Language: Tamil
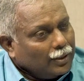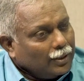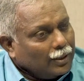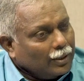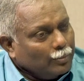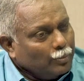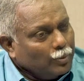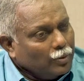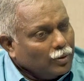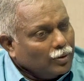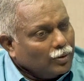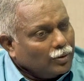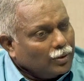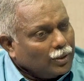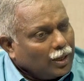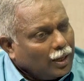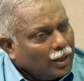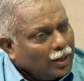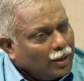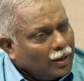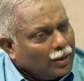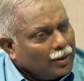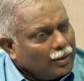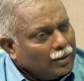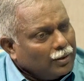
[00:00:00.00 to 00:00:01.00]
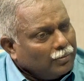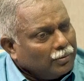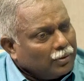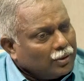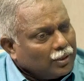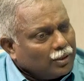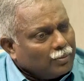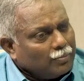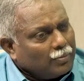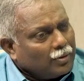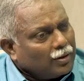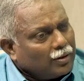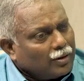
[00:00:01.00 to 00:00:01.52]
அப்போது நான்
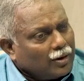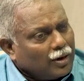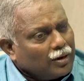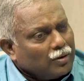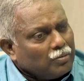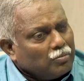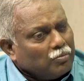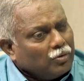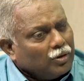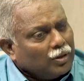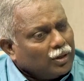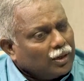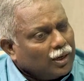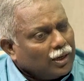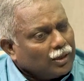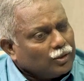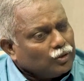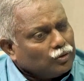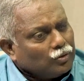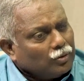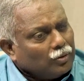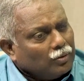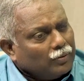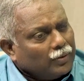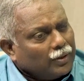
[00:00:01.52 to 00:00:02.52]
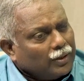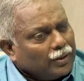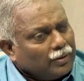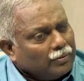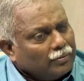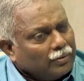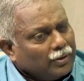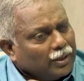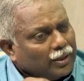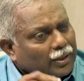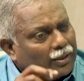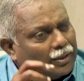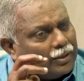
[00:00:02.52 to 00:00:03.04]
ஆண்டவர்கிட்ட மன்றாடும் பொழுதெல்லாம் சொல்லுவேன்
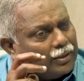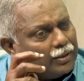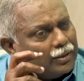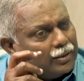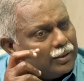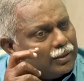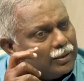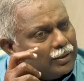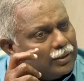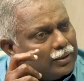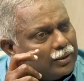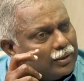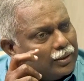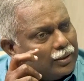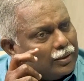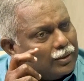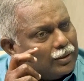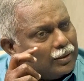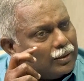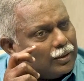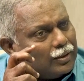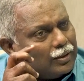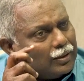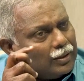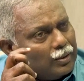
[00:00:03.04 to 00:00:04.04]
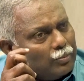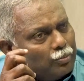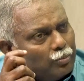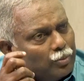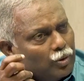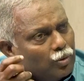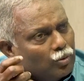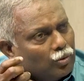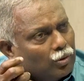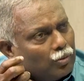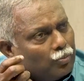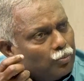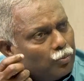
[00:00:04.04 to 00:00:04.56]
ஆண்டவரே
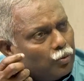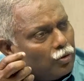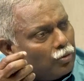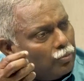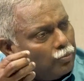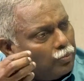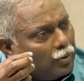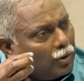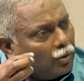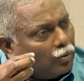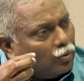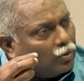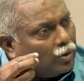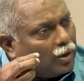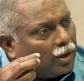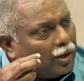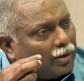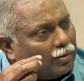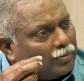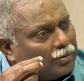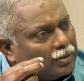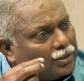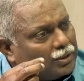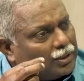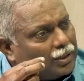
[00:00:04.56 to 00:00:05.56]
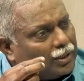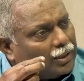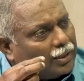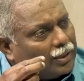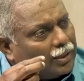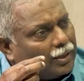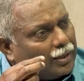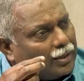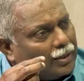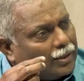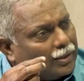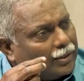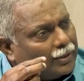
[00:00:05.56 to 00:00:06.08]
இப்படி ஒரு பொறுப்பில் உட்கார
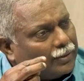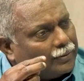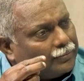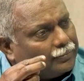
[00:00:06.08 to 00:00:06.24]
வச்சுருக்கிறீங்க